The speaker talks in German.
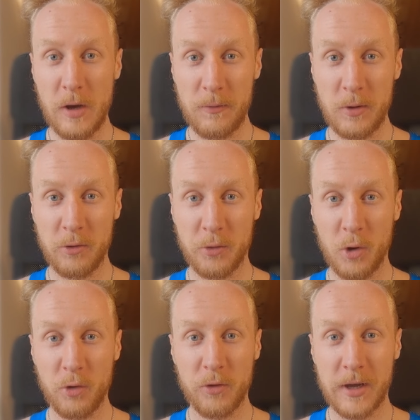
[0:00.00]
Soja findest du
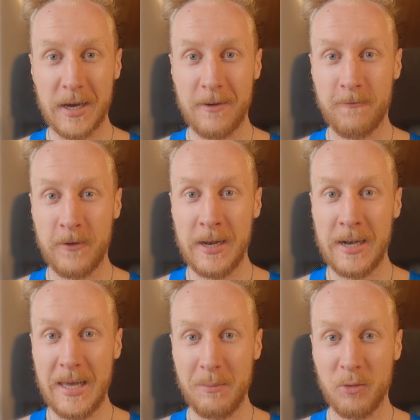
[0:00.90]
heutzutage in
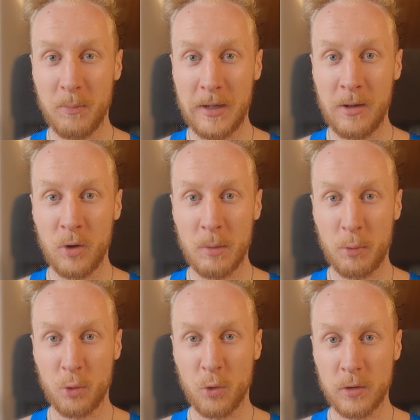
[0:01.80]
vielen Lebensmitteln oder
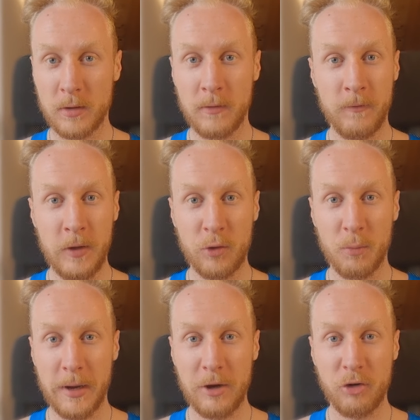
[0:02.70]
Produkten, wie zum